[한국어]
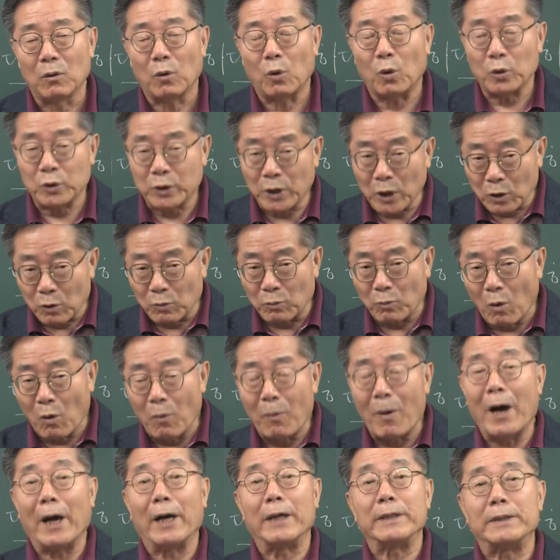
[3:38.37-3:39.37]
그대로
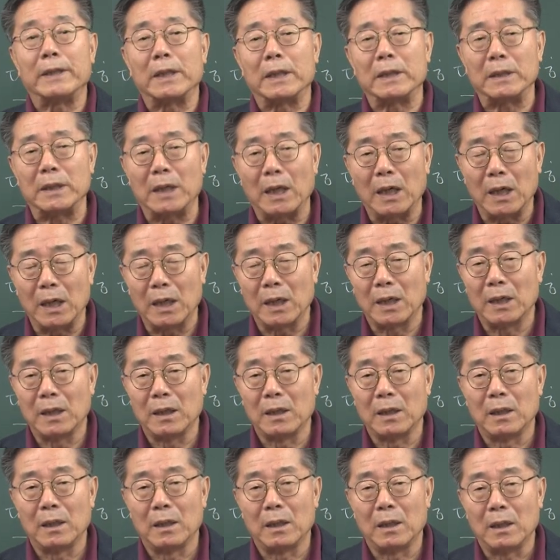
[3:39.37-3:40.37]
모방한다거나
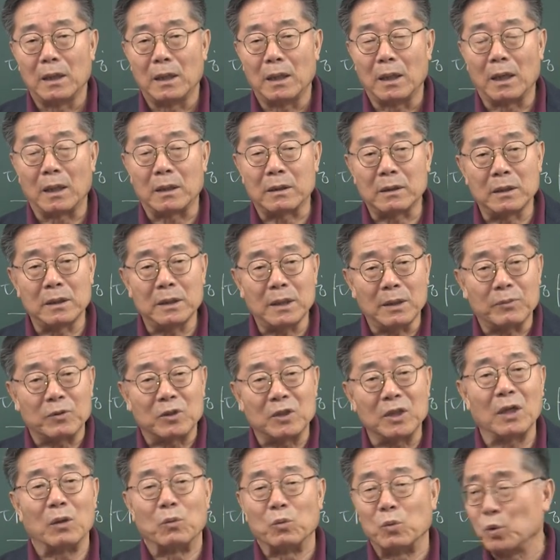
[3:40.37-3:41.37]
아, 그러면
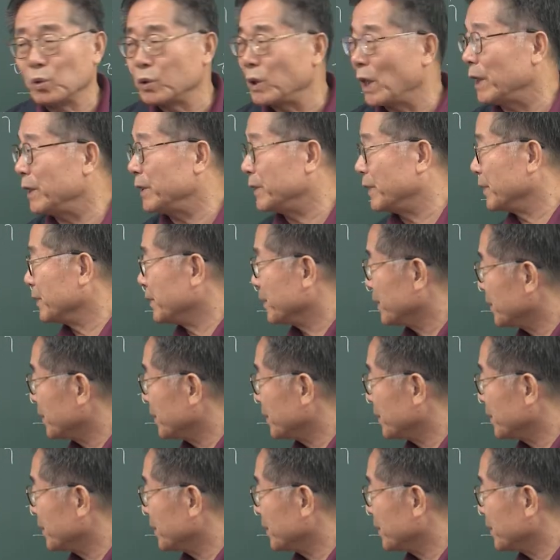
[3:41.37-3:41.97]
그게 우상이 되는